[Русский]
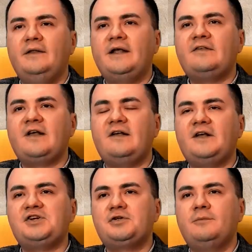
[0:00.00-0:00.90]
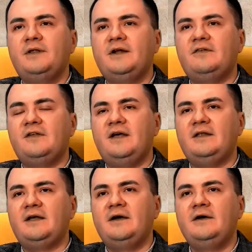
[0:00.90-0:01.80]
Надо сказать, что медресе
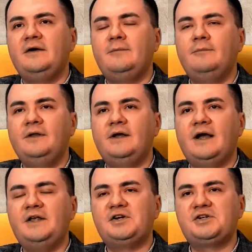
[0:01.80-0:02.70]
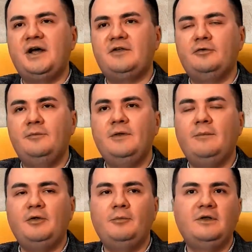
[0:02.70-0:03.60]
это было, конечно, особенным, оно было